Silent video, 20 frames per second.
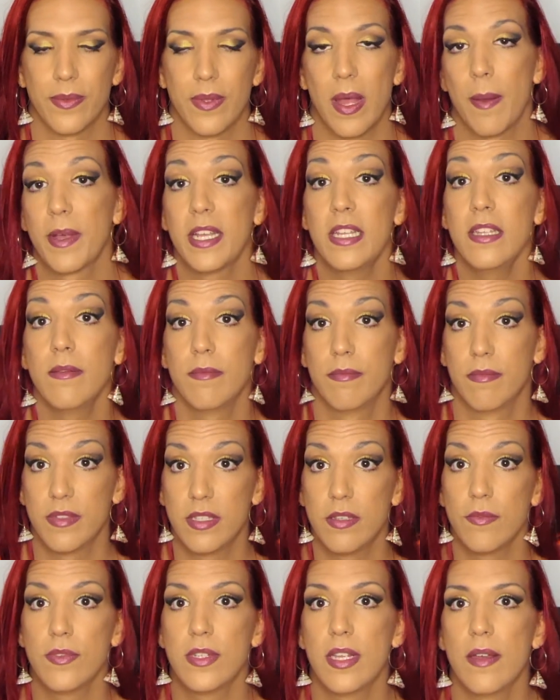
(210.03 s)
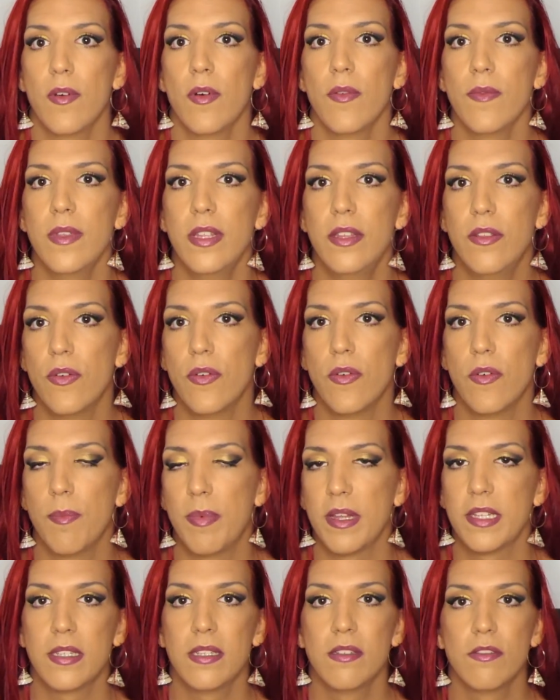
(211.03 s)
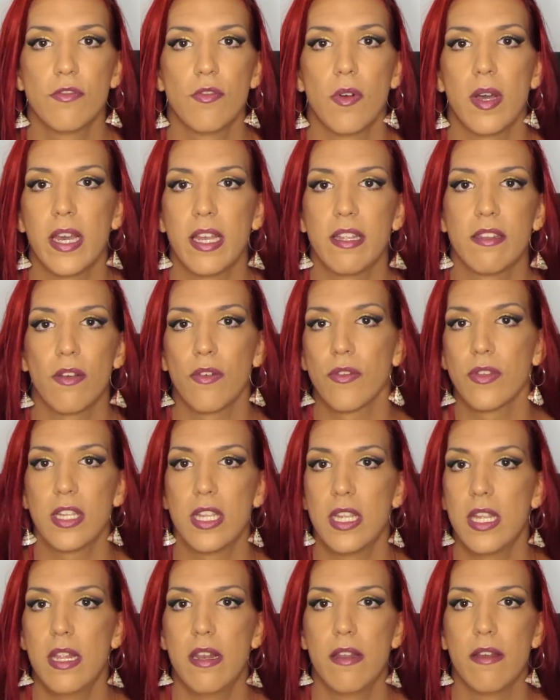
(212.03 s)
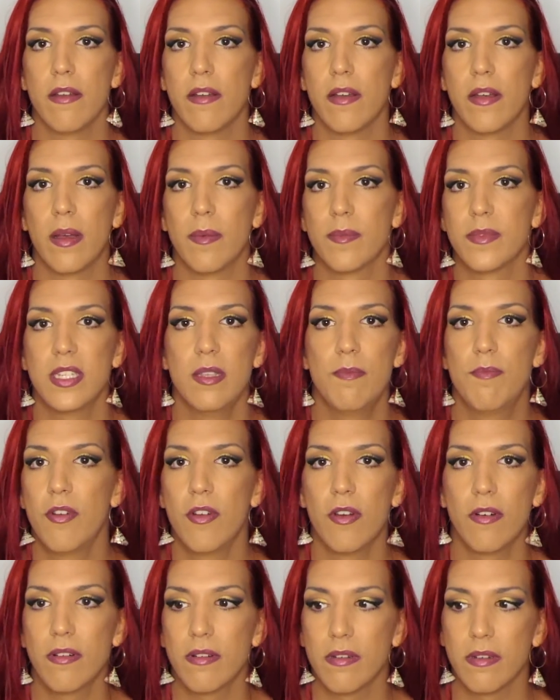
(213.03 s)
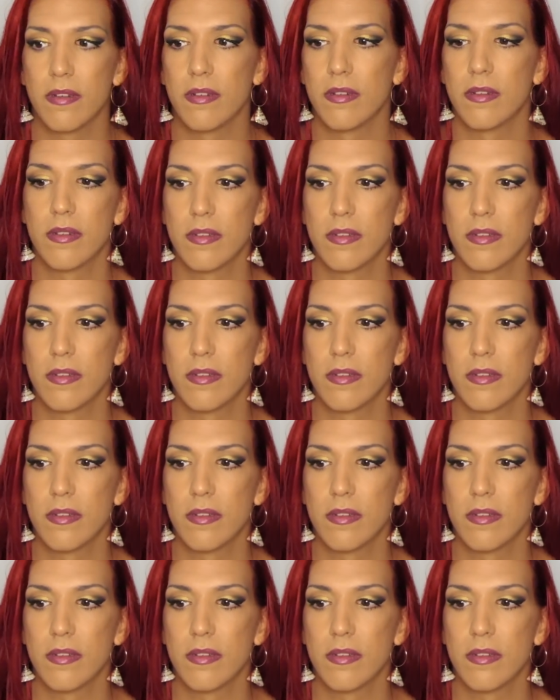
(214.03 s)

Après, si vous avez envie de passer une soirée tranquille, un petit plan